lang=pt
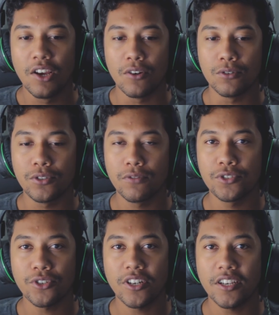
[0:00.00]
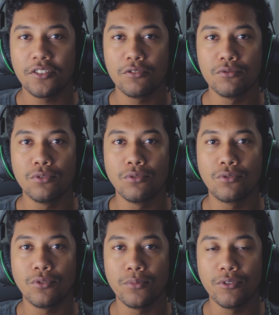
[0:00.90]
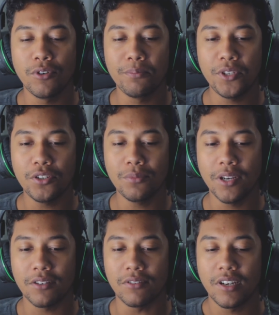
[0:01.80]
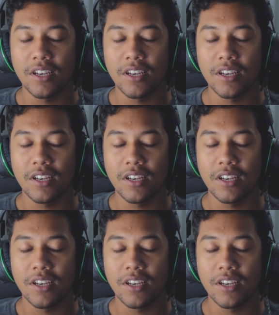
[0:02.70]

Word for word: hoje eu vou jogar aqui um duo com o meu amigo, mano.